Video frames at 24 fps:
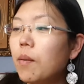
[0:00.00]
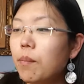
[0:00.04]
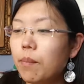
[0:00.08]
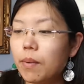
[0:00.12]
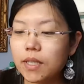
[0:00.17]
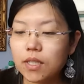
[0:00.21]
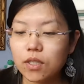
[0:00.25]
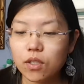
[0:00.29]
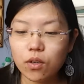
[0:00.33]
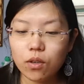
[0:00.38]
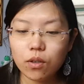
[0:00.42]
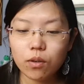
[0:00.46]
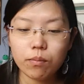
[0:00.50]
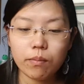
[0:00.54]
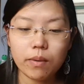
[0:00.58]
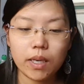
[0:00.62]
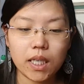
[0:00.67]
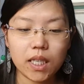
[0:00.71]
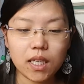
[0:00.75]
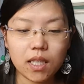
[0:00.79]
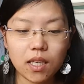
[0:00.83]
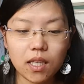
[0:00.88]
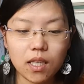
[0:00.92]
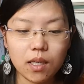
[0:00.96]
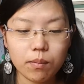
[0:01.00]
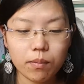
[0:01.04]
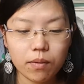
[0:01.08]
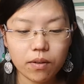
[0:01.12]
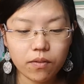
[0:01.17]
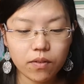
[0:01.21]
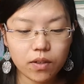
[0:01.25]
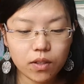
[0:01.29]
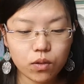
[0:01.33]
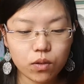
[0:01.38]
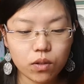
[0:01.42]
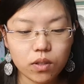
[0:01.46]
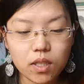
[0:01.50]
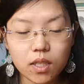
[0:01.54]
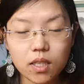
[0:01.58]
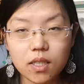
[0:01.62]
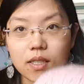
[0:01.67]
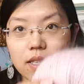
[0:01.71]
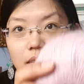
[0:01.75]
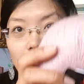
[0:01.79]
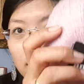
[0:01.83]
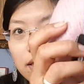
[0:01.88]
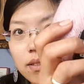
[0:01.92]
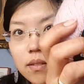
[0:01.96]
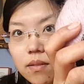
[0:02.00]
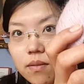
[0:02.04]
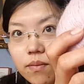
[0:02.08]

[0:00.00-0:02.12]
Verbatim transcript: Parce que Macri m'avait donné ça.